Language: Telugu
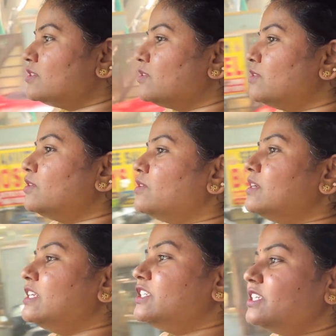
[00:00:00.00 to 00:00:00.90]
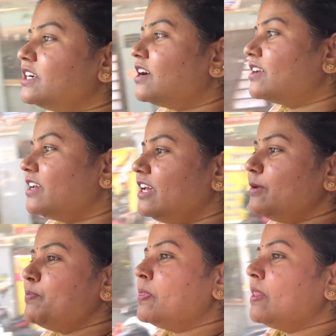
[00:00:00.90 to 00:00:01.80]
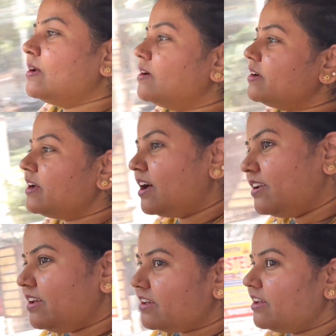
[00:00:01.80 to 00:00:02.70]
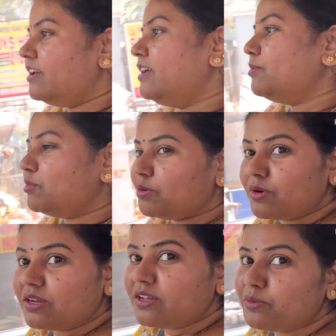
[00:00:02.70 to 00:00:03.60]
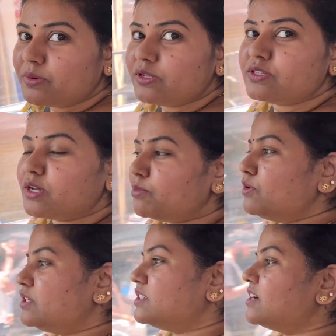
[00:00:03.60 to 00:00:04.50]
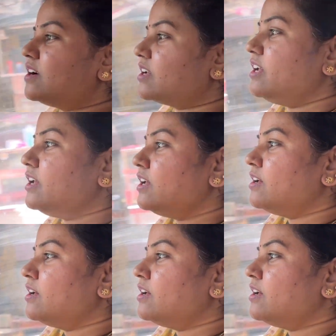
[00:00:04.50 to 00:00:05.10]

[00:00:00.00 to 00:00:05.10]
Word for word: సో నిషికాకి అంటే హనీకి మేము హనీ అని పిలుస్తాము నిషికాకి